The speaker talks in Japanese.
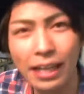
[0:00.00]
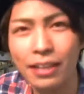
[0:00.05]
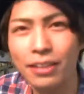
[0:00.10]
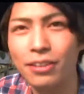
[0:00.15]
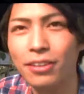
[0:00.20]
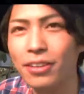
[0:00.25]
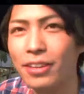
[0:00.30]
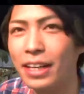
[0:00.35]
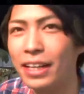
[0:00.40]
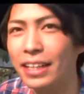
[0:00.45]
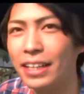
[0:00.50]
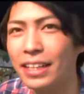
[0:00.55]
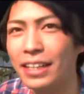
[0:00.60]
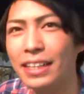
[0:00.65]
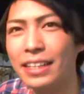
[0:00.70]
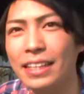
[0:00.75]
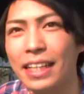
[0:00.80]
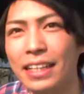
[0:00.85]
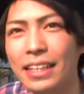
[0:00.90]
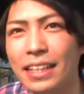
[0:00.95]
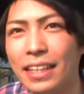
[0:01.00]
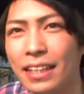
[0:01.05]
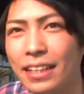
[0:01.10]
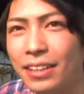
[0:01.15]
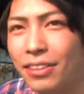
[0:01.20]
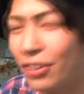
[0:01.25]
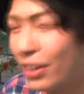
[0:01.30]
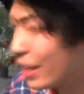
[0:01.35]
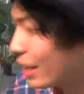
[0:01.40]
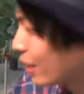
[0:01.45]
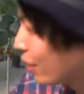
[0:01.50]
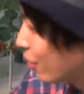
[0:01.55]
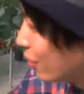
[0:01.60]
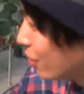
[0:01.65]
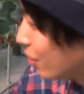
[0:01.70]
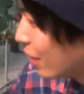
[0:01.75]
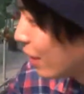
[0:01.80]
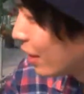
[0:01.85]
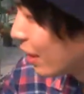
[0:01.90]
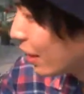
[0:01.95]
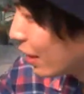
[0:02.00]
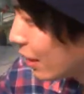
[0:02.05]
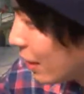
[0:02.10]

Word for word: き管理人さんに取り方を教わった